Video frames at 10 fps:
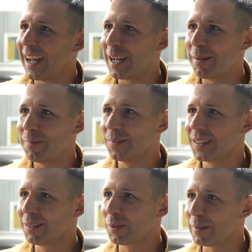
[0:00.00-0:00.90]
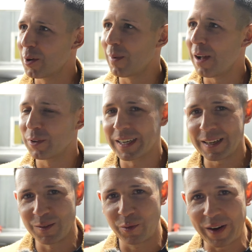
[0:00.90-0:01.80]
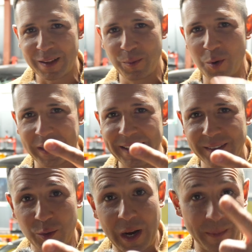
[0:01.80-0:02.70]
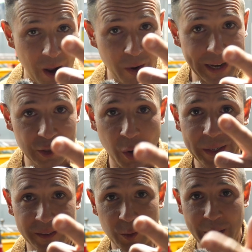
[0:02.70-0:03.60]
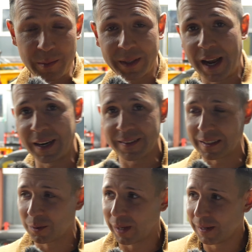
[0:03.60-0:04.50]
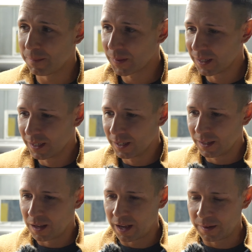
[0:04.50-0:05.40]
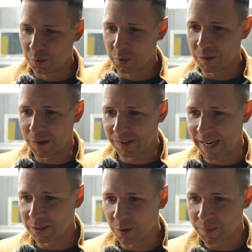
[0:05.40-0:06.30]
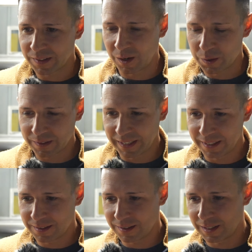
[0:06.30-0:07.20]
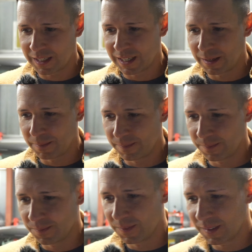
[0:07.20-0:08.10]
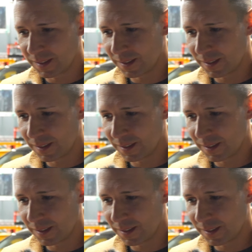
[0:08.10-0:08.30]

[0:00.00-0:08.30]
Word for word: ähm, wo sind wir überall vertreten? Facebook, Instagram, auch reinschauen, Instagram immer tagesaktuell. Äh, News, was reinkommt, was rausgeht. Ähm,